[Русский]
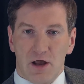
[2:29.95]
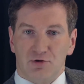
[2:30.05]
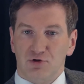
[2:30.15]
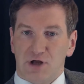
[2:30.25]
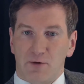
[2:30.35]

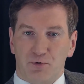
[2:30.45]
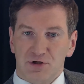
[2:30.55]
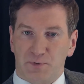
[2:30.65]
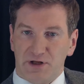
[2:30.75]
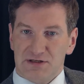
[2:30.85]
То есть как
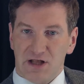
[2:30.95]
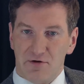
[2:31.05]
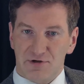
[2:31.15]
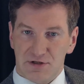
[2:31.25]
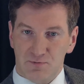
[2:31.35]
просто
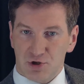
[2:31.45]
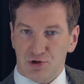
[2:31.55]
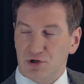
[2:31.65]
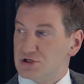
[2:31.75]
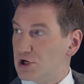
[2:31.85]
представить себе,
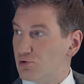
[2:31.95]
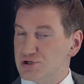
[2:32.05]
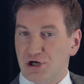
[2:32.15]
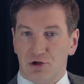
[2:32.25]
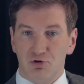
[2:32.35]
что есть
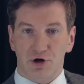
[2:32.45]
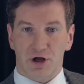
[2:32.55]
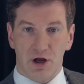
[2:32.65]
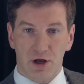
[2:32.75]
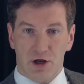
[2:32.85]
люди,
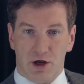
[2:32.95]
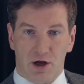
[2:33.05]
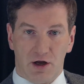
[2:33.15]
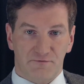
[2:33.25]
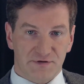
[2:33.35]
которые
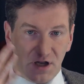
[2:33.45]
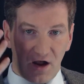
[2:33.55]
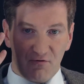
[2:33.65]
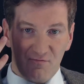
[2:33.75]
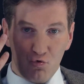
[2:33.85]
э, в
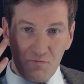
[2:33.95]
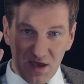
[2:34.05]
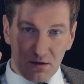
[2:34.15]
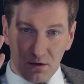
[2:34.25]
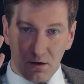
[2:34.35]
здравом уме,